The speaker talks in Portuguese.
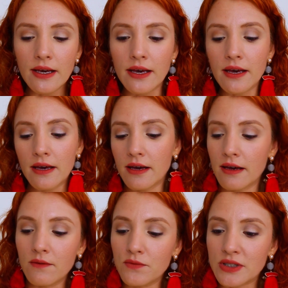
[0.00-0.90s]

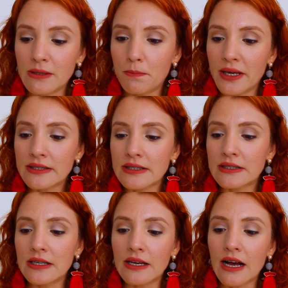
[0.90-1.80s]
é, você pensa
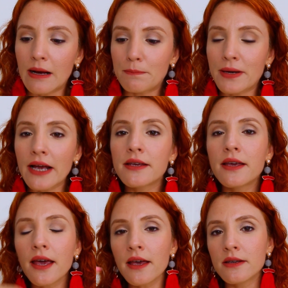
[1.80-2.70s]
assim, ah, para
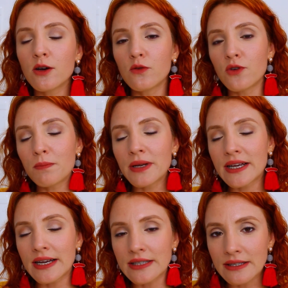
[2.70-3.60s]
que que eu vou
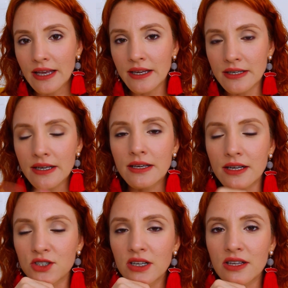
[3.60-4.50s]
aplicar essa técnica aí
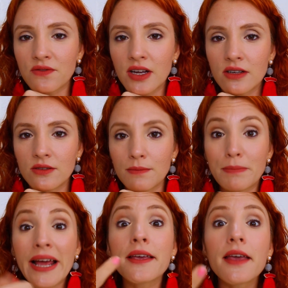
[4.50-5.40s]
que a Jay está falando?
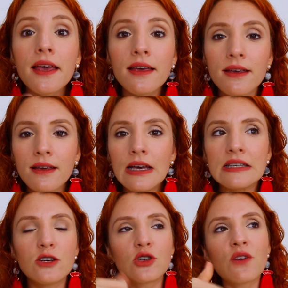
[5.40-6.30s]
Para que?
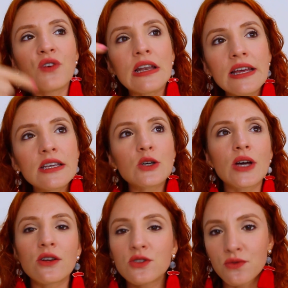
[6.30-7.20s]
Se eu já falei que eu
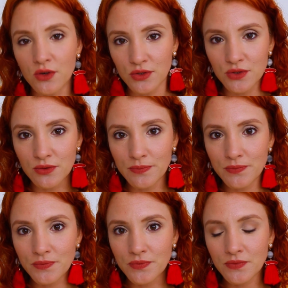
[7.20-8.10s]
quero divórcio.
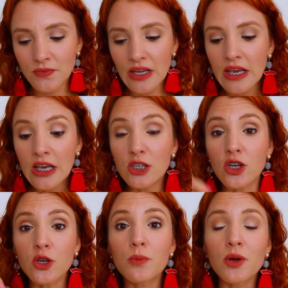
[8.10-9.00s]

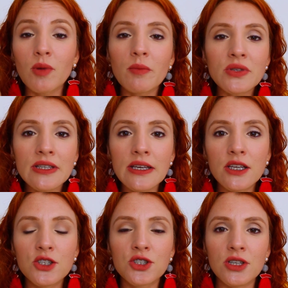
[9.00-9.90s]
Só que o problema é o
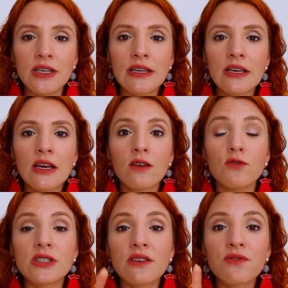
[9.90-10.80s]
seguinte,
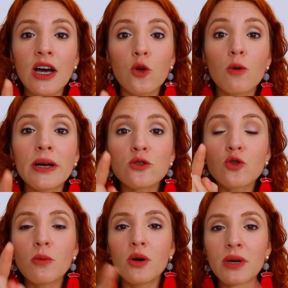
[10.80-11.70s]
você falou, mas não
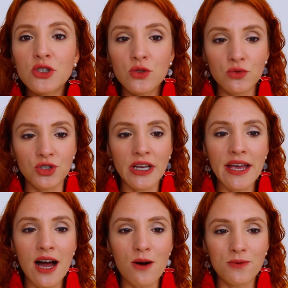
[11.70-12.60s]
tomou uma atitude
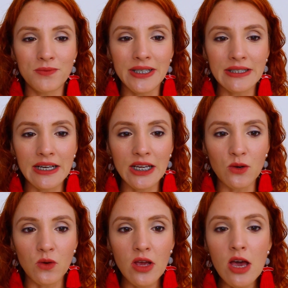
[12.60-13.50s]
real,
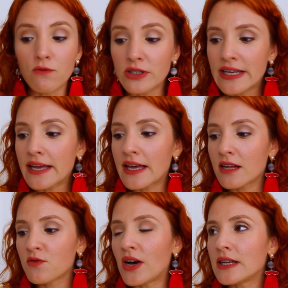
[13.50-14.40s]
entendeu? Você é
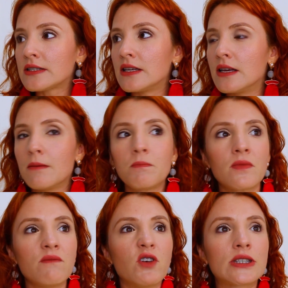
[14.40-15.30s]
aquela que fala assim,
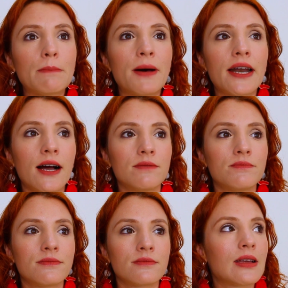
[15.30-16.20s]
vou
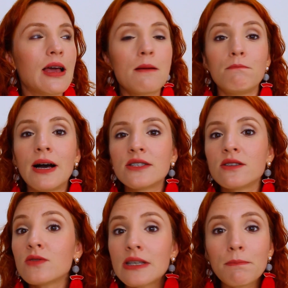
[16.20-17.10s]
separar, mas
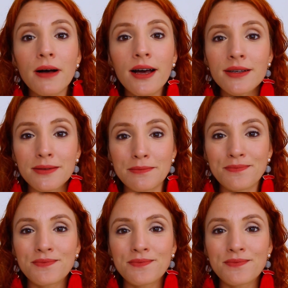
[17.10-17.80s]
não separa.